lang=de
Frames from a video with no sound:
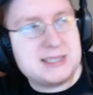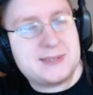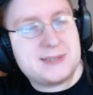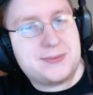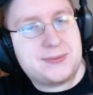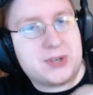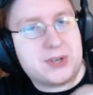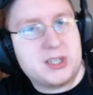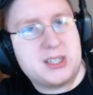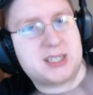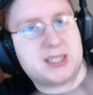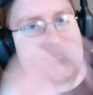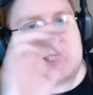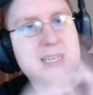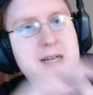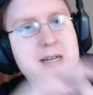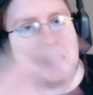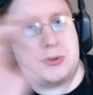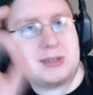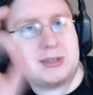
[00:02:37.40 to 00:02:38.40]
bis Folge
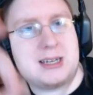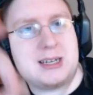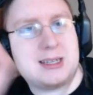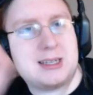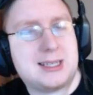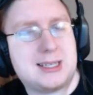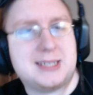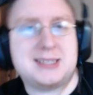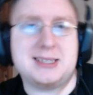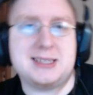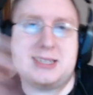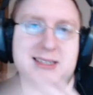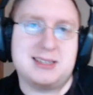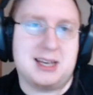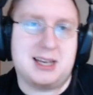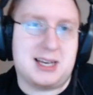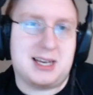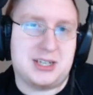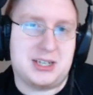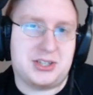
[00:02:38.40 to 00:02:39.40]
da und da das und
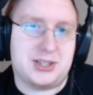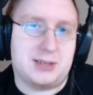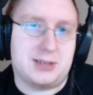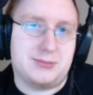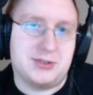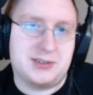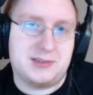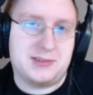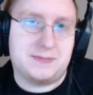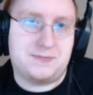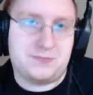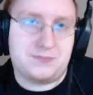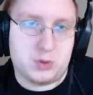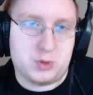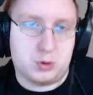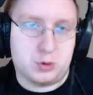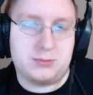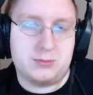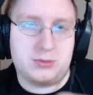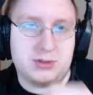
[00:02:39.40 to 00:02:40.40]
das erreicht haben muss.
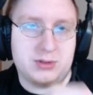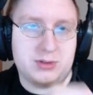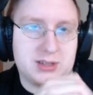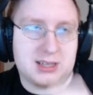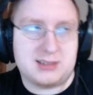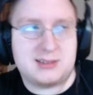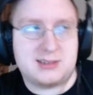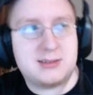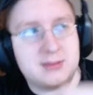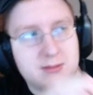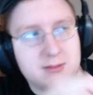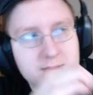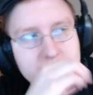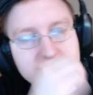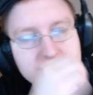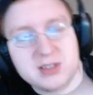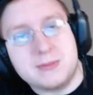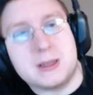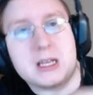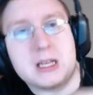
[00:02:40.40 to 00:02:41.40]
So, und das
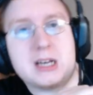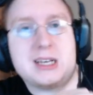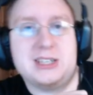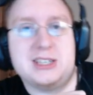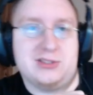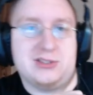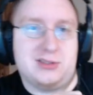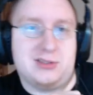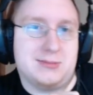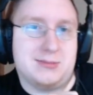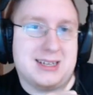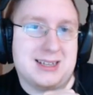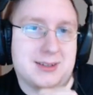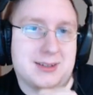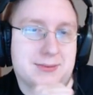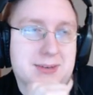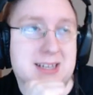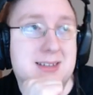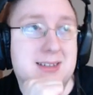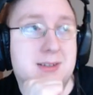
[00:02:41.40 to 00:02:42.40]
muss man erreichen, so im
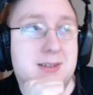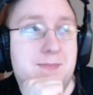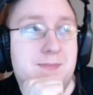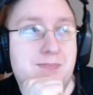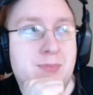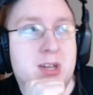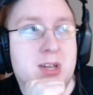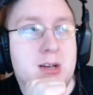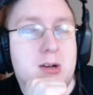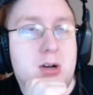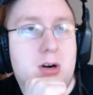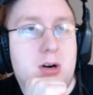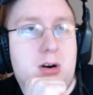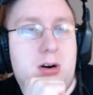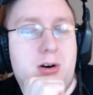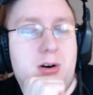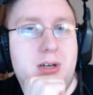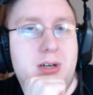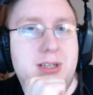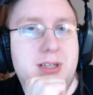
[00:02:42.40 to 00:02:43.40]
Endeffekt.
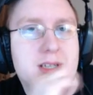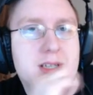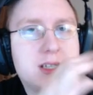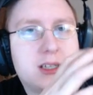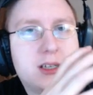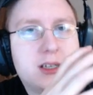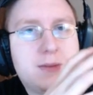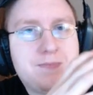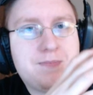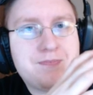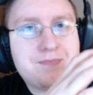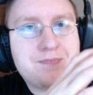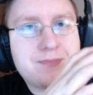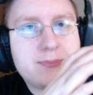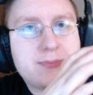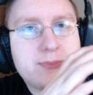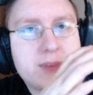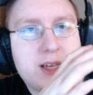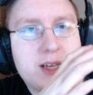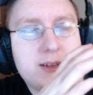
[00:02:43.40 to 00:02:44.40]
Und
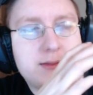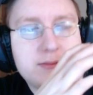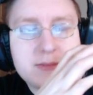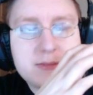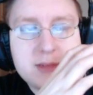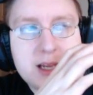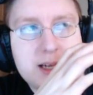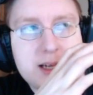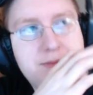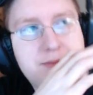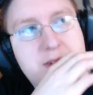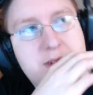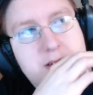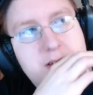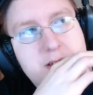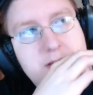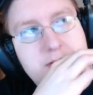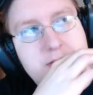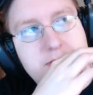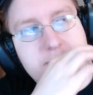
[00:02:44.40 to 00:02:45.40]
ähm, da hat
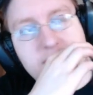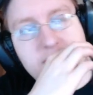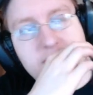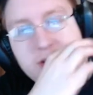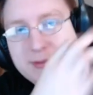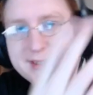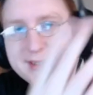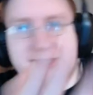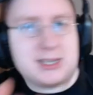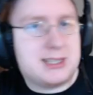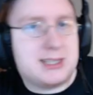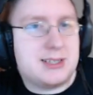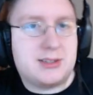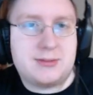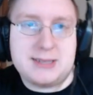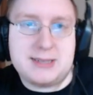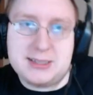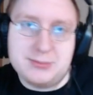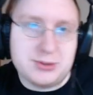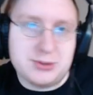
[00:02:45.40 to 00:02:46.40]
mir, ich weiß gerade
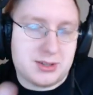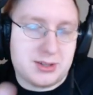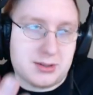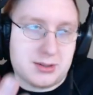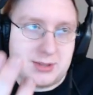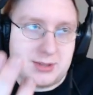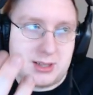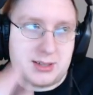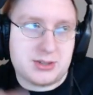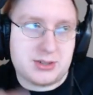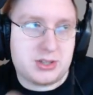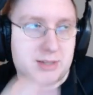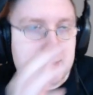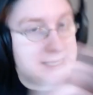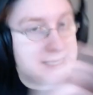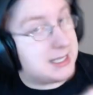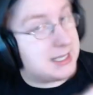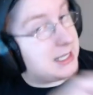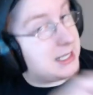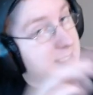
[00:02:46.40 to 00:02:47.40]
nicht, wer es mir unter die Kommentare
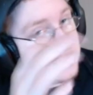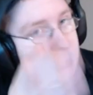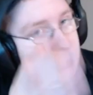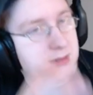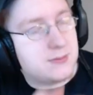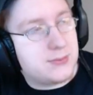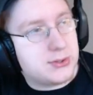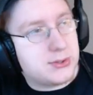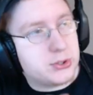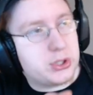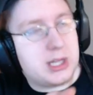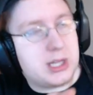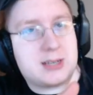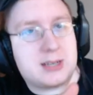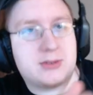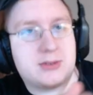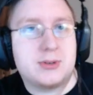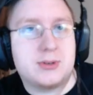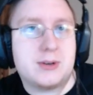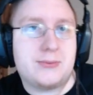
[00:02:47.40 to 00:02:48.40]
geschrieben hat, der hatte diesen
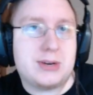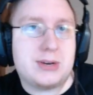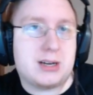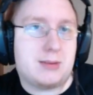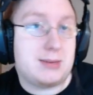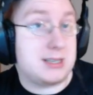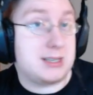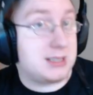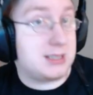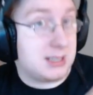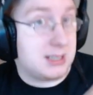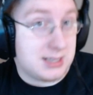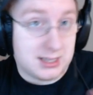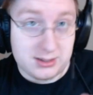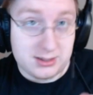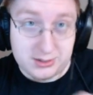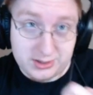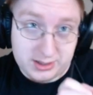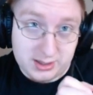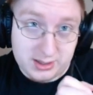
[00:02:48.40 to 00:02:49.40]
Vorschlag so ungefähr gemacht. Da
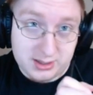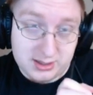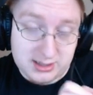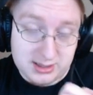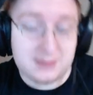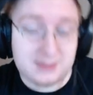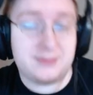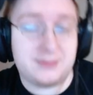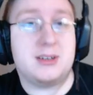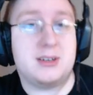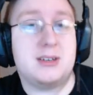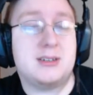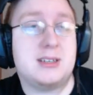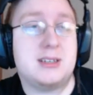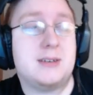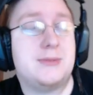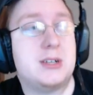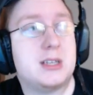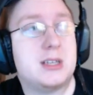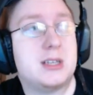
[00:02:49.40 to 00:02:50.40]
danke ich dir sehr,
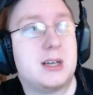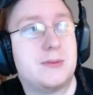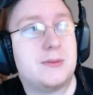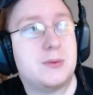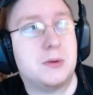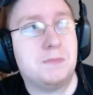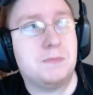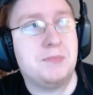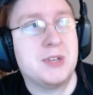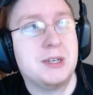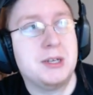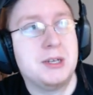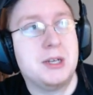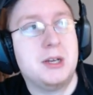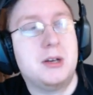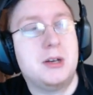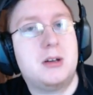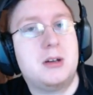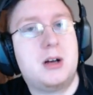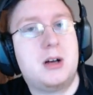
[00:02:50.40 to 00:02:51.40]
äh, sehr viel dafür.
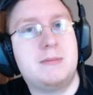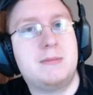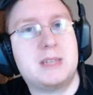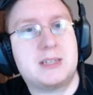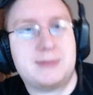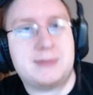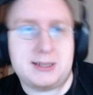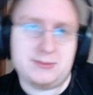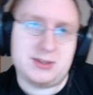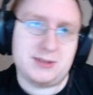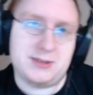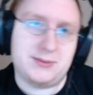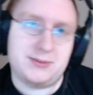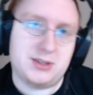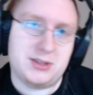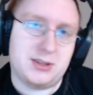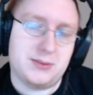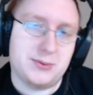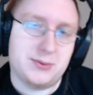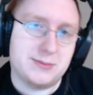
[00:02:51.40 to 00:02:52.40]
Ähm, das werden wir
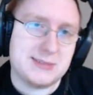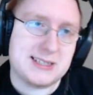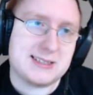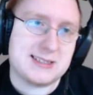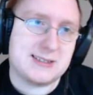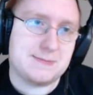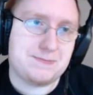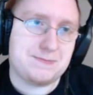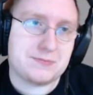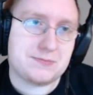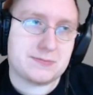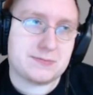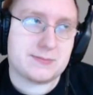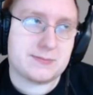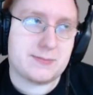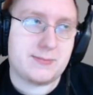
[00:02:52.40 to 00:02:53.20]
definitiv umsetzen.